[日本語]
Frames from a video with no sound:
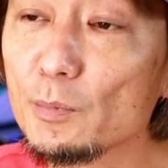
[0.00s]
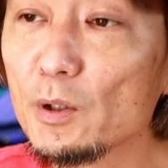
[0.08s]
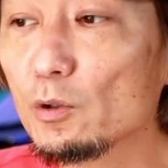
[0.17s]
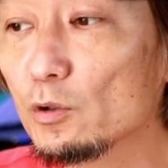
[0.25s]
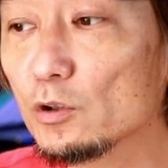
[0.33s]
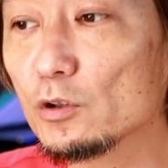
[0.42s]
す、ま
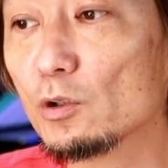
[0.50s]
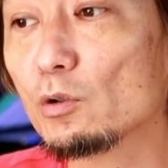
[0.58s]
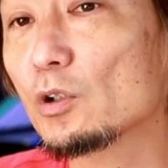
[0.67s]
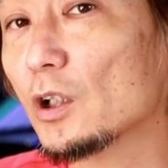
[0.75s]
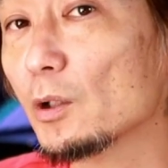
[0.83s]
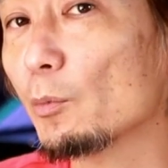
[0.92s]
あ、60で
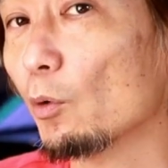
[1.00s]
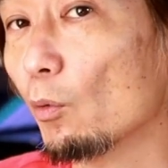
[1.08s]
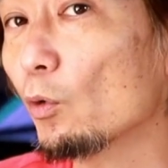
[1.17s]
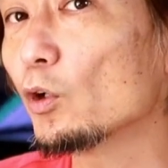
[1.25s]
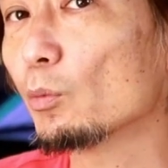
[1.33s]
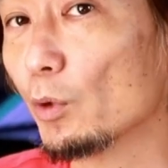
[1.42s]
取る方も
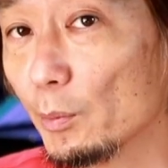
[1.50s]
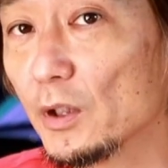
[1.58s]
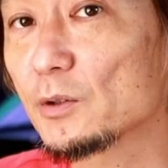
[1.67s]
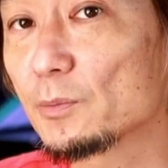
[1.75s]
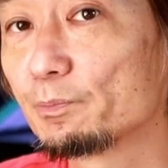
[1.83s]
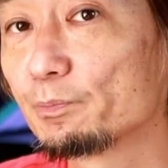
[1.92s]
多いと思い
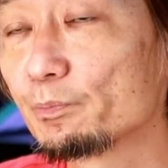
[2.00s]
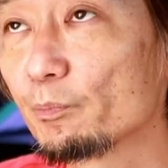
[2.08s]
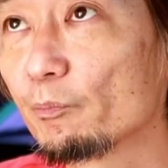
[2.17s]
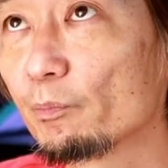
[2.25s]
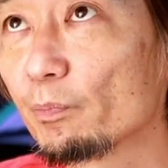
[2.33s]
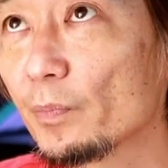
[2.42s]
ます
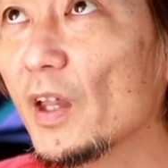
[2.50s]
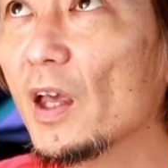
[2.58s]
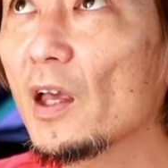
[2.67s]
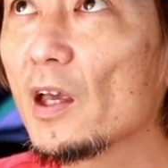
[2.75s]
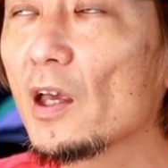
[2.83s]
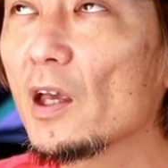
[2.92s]

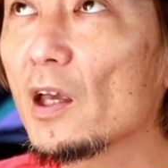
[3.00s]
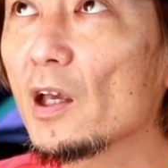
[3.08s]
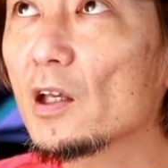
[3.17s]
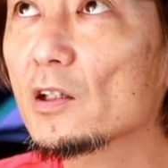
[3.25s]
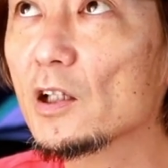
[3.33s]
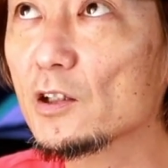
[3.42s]
で、
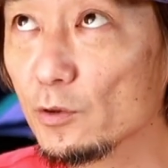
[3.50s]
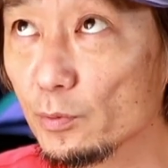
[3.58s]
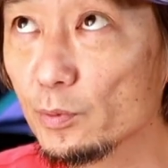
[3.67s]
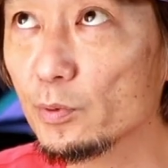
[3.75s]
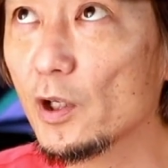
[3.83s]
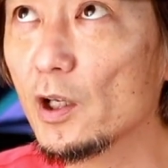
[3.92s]
えー、30
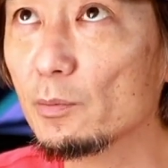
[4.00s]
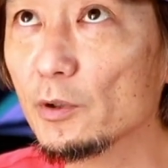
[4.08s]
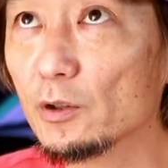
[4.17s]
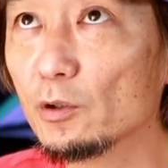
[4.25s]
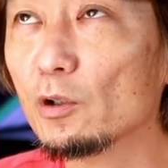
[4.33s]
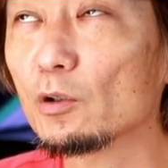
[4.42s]

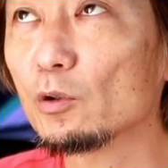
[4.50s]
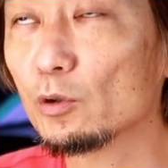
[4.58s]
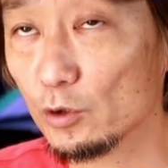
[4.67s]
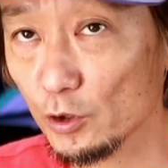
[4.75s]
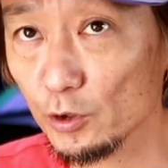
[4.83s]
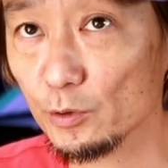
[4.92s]
フレームだと
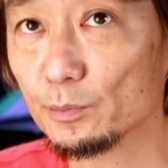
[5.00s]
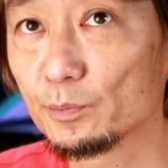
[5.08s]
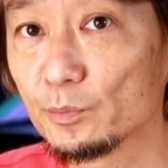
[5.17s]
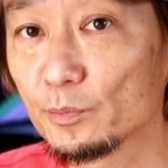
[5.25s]
6060